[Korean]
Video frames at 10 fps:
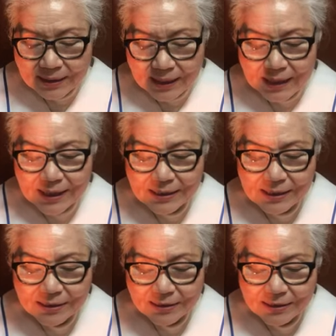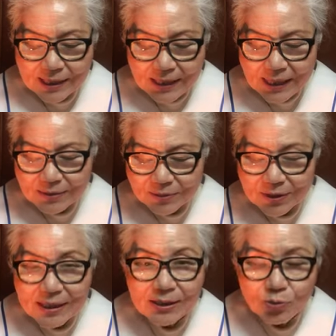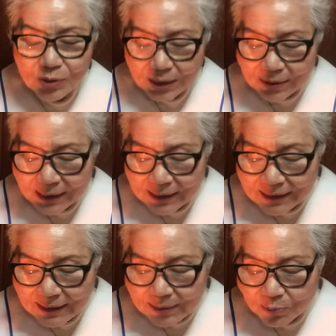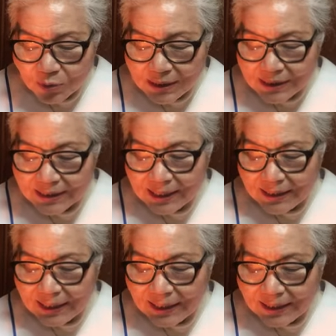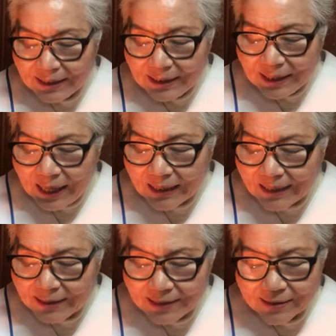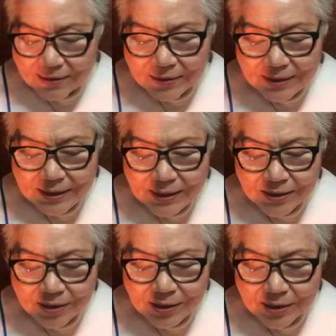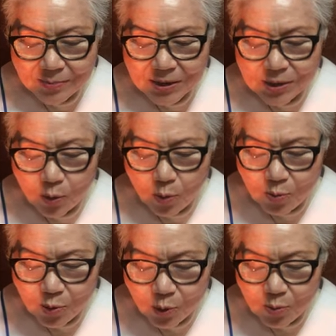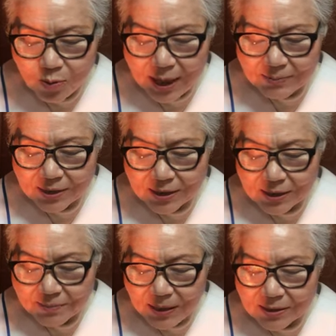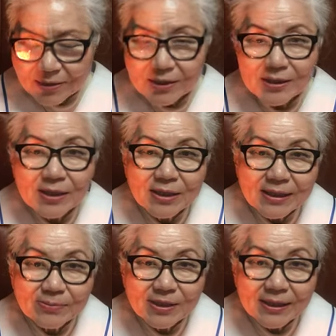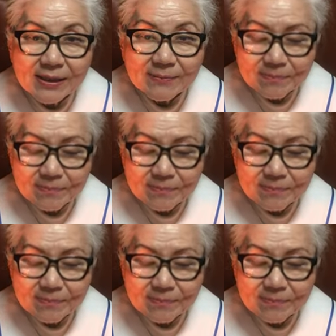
하나님께서는 하나님을 떠난 유다와 북이스라엘의 악에 대해서 그들이 걸려 넘어질 올무와 함정을 팔 것을 예언하십니다.